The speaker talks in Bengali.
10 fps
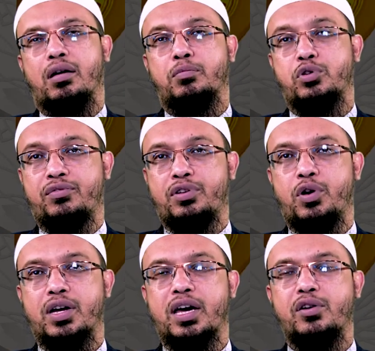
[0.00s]
মুসাফির
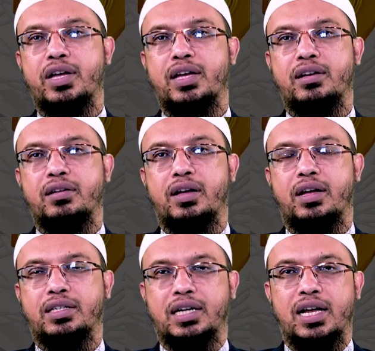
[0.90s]
হওয়ার কারণে
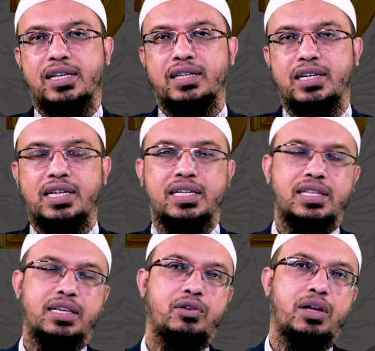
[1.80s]
ছাড়া আছে ঠিক
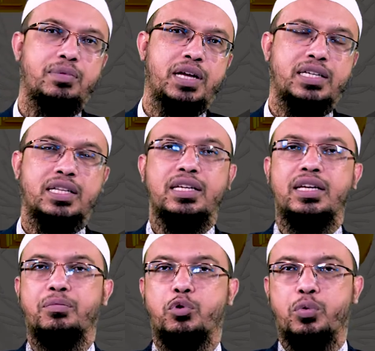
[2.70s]
আছে তাহলে আমি একসাথে
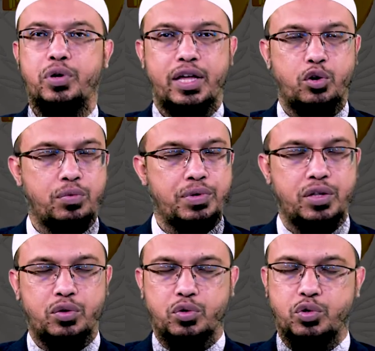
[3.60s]
গিয়ে পড়বো এরকম
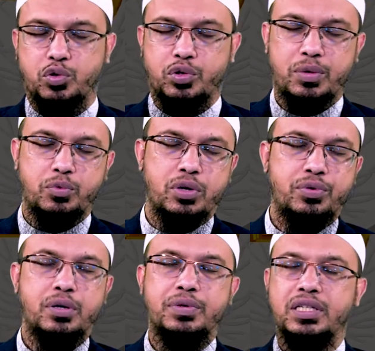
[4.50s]
কিন্তু সুযোগ নেই
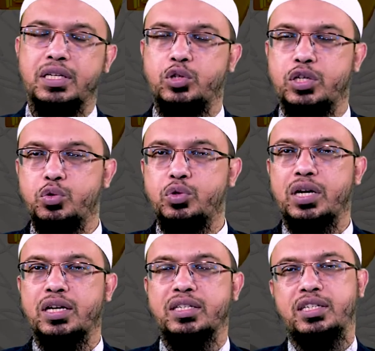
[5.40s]
মুসাফির হিসেবে যে যেটুকু
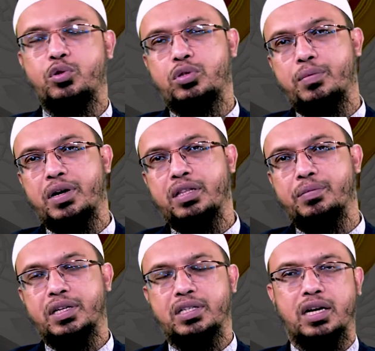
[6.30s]
ছাড়া আছে সেটুকু আমরা নিতে
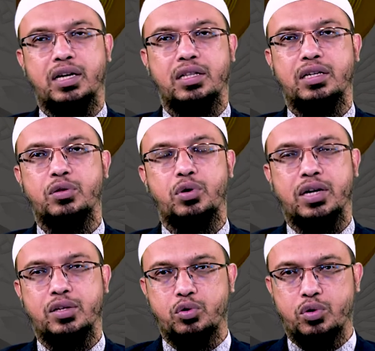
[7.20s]
পারি চার টাকা দুই
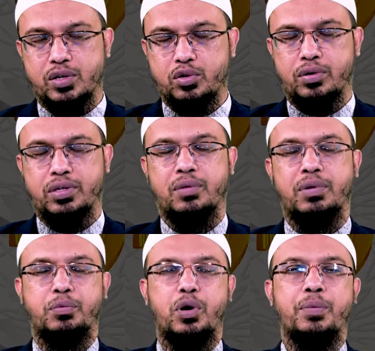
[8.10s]
দুটাকা জোহর আসর আসে
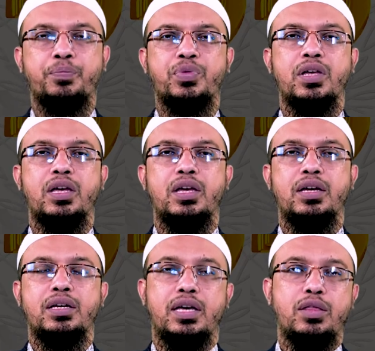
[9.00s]
আমরা পড়লাম
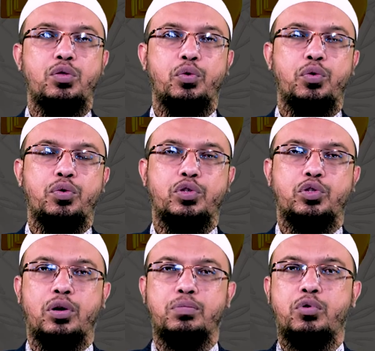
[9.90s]
কিন্তু
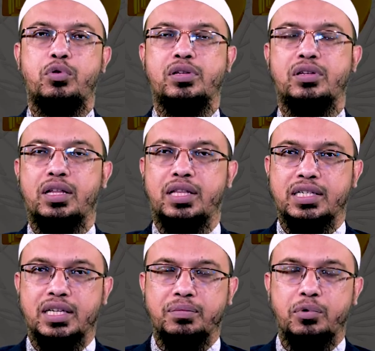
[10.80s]
সবগুলা সালাত
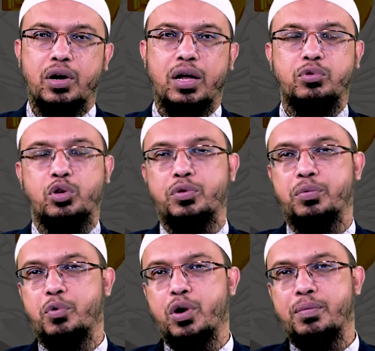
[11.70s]
একসাথে পড়লাম সমত
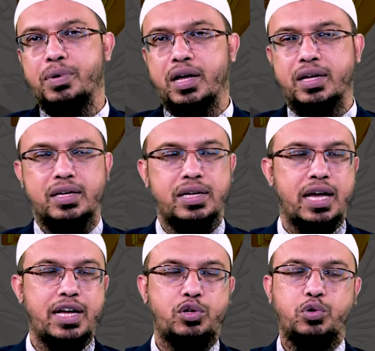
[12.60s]
পড়লাম না
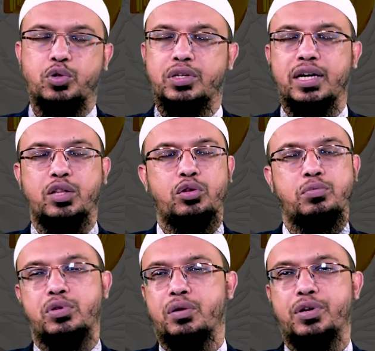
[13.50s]
এই সুযোগটা কিন্তু
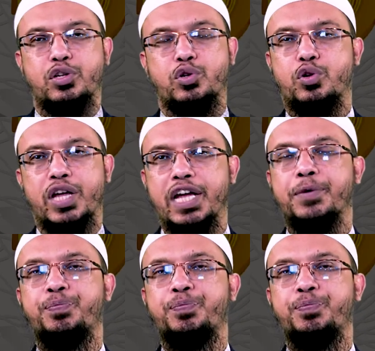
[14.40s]
মুসাফিরের জন্য নেই